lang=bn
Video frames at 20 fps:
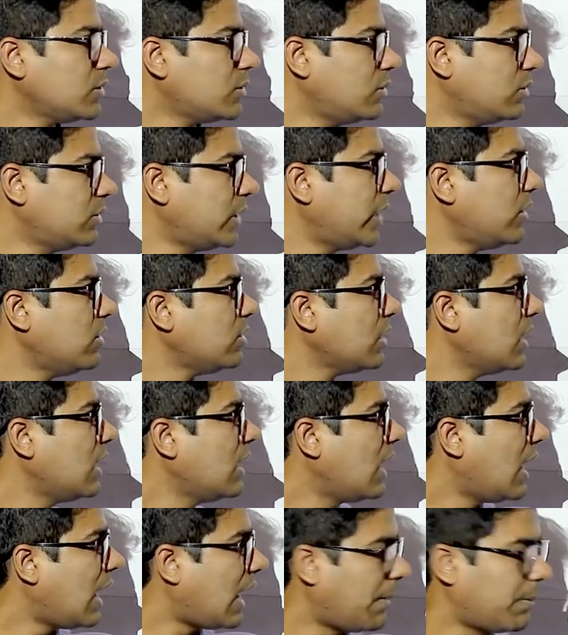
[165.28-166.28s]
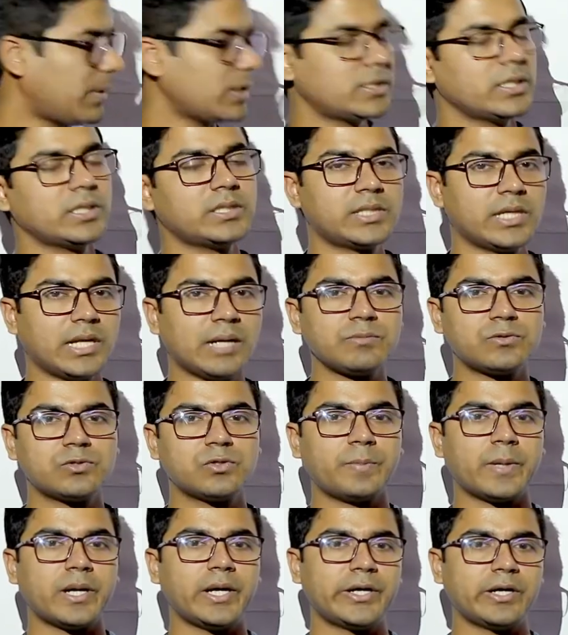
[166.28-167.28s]
তো যাই হোক আমরা শিখছিলাম
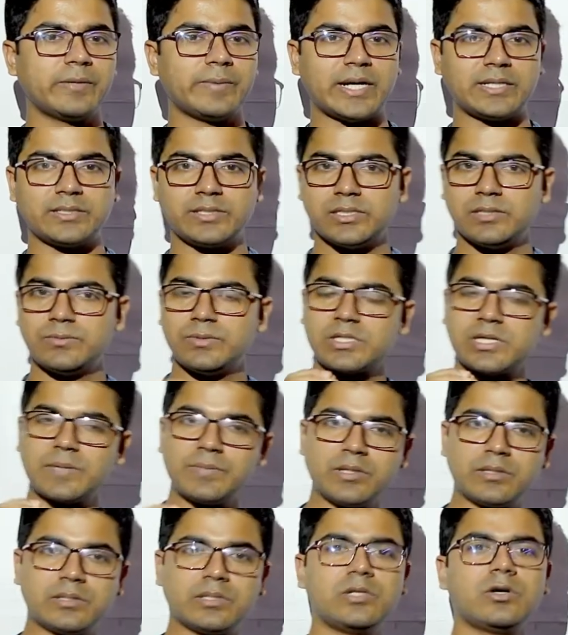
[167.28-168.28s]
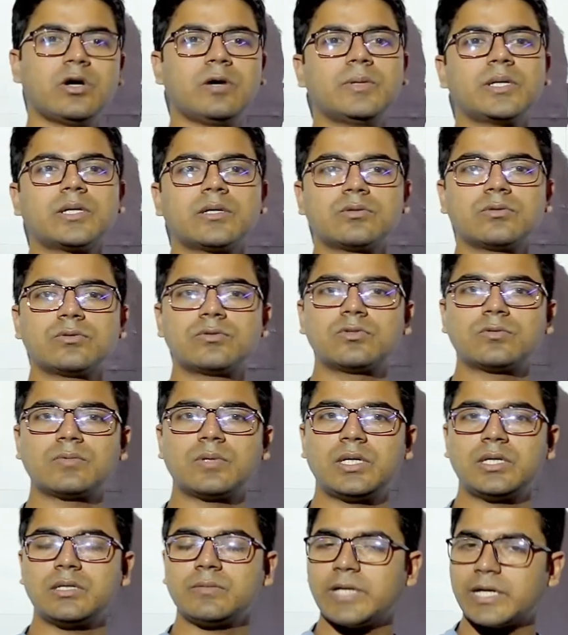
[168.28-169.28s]
সুপারলেটিভ অ্যাডজেটিভের সামনে দি হবে কিন্তু
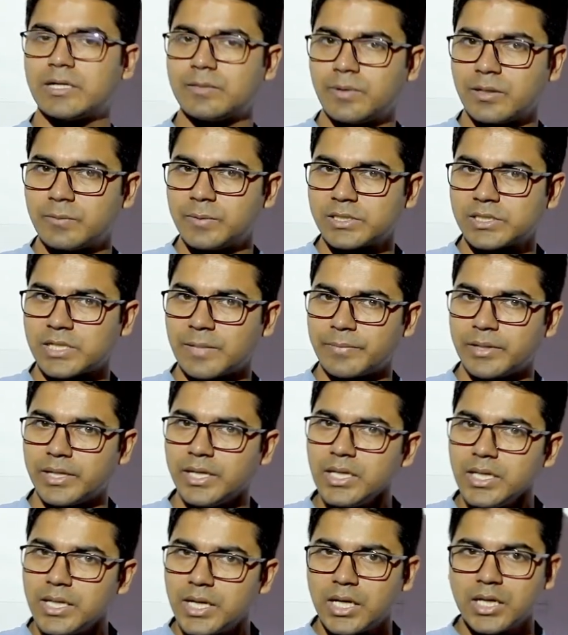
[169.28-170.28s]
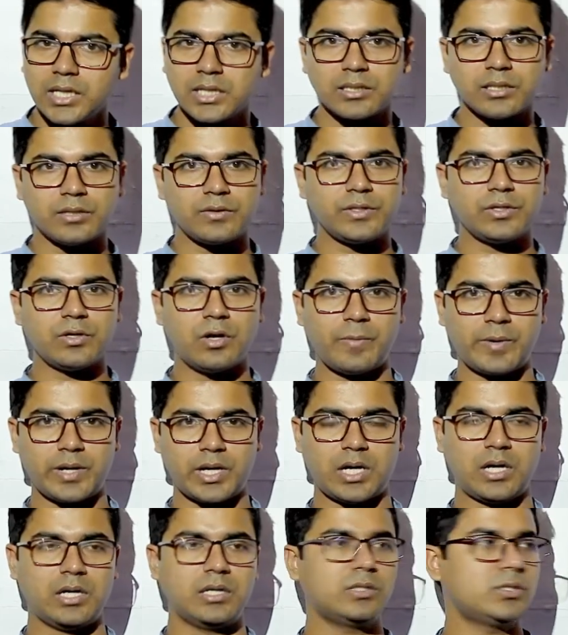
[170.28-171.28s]
সুপারলেটিভ অ্যাডভার্বের সামনে দি হবে
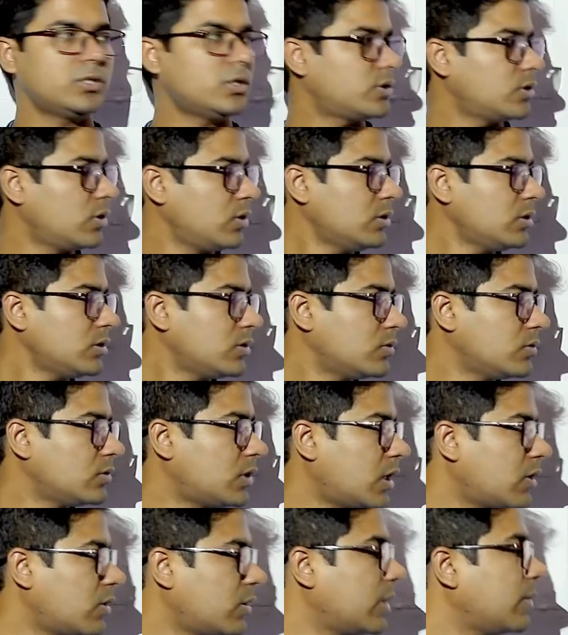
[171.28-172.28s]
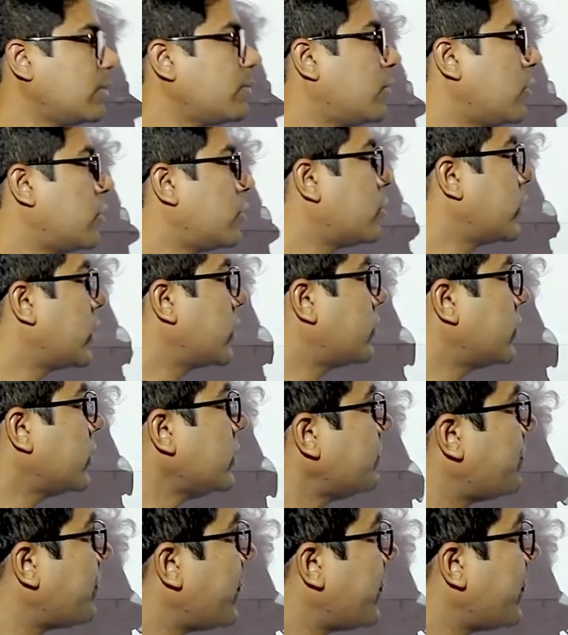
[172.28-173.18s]
না তো চলুন উদাহরণে বর্ণনা করি